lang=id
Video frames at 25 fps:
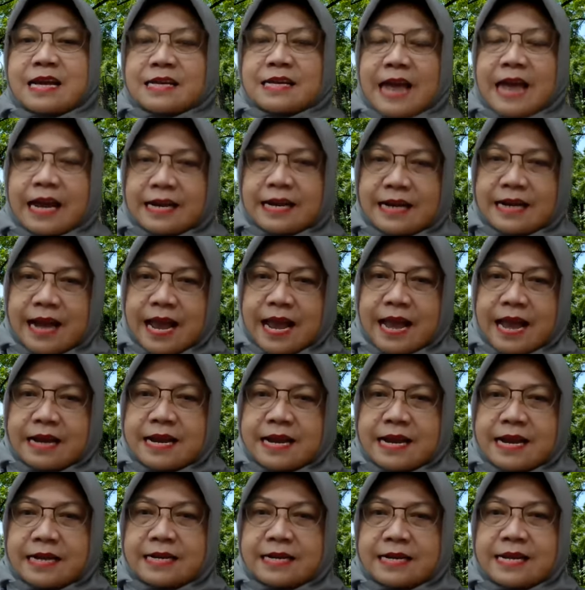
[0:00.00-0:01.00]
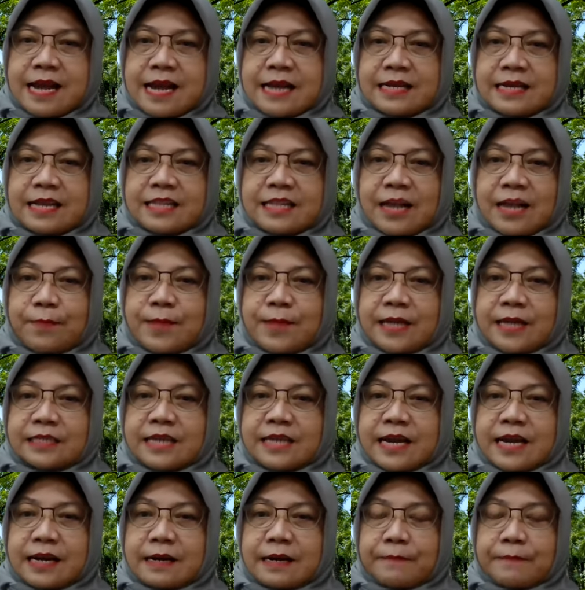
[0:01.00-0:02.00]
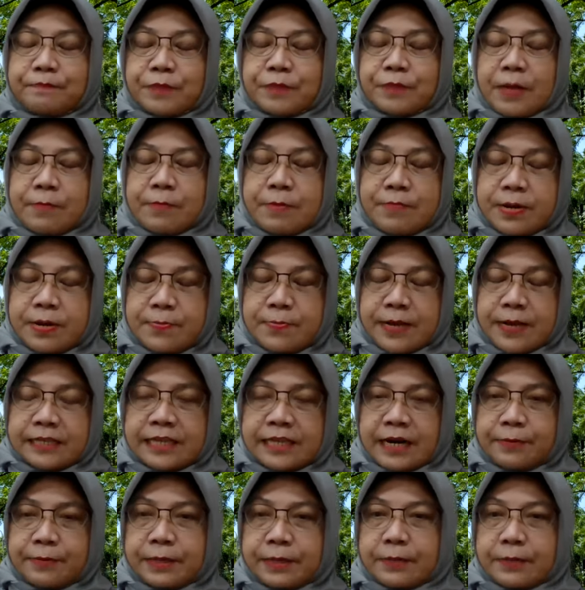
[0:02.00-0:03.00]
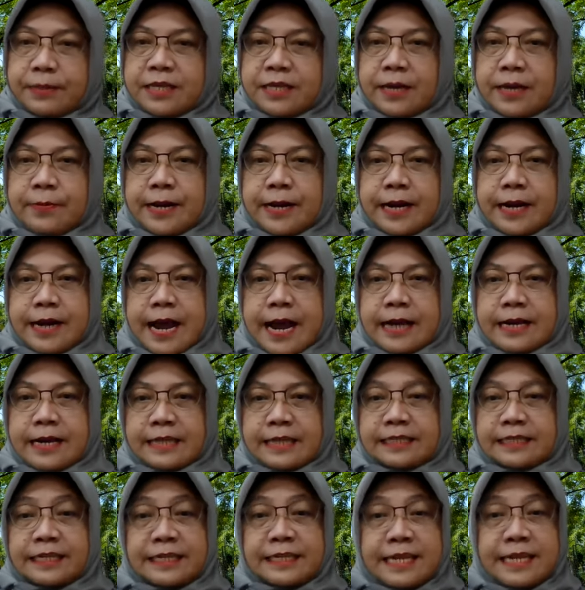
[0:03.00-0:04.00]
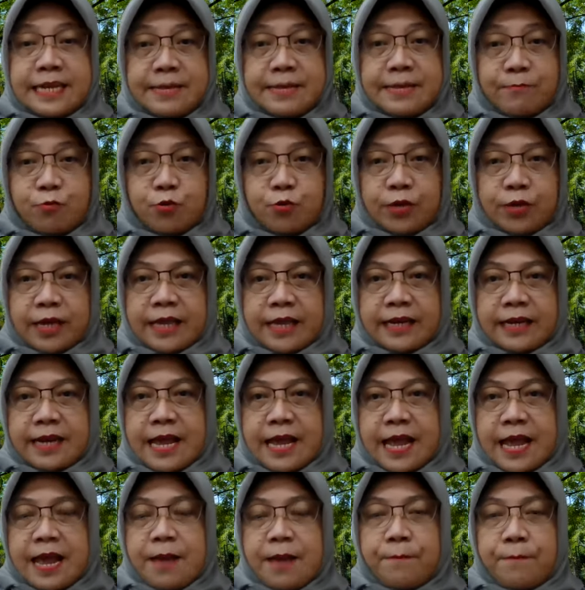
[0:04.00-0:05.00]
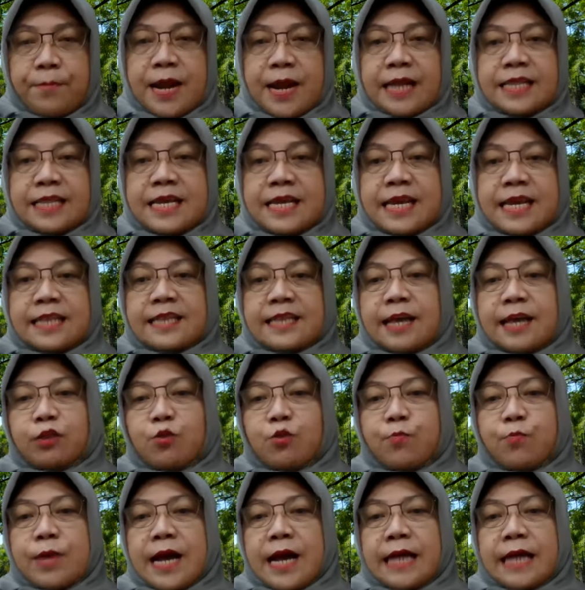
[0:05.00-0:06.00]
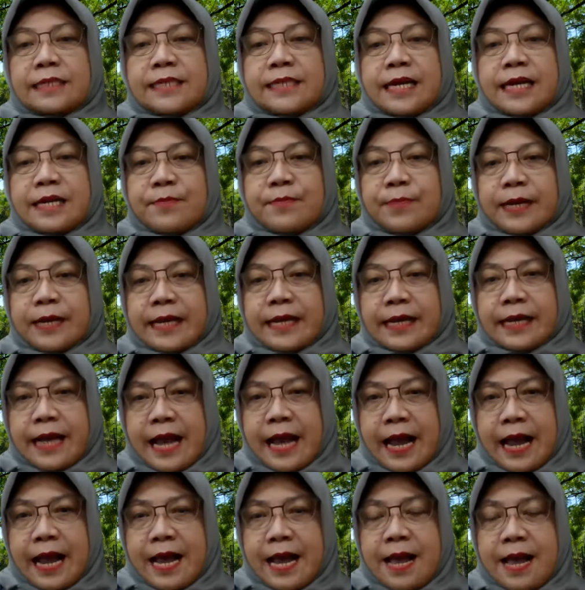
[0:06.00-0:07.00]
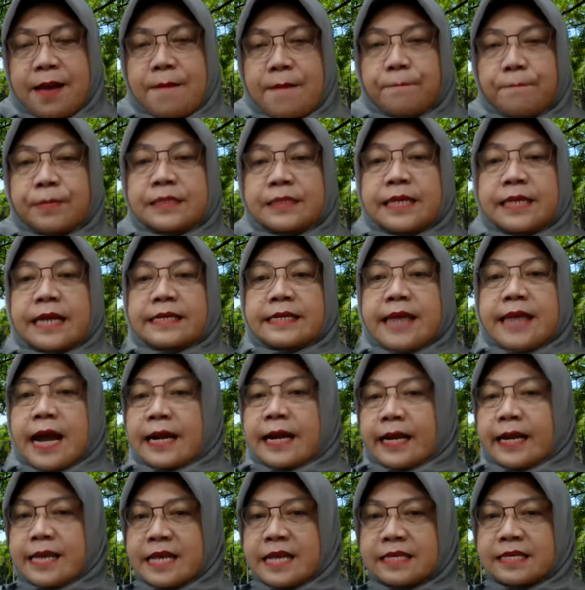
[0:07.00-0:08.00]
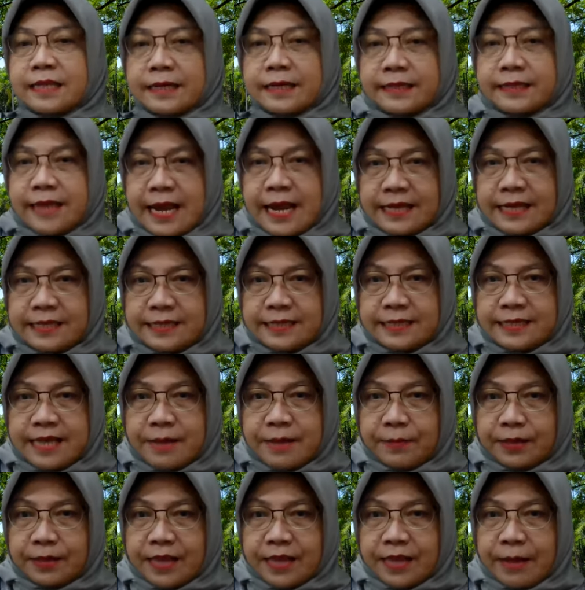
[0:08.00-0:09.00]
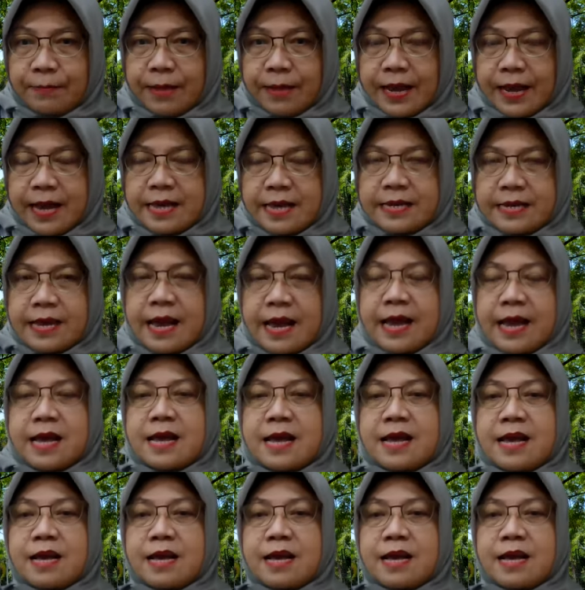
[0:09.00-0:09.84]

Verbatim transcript: Karena dengan kita belajar memberi pelajaran matematika pada anak sedini mungkin, berarti kita itu mengajari mereka menjadi anak yang cerdas yang pertama, ya.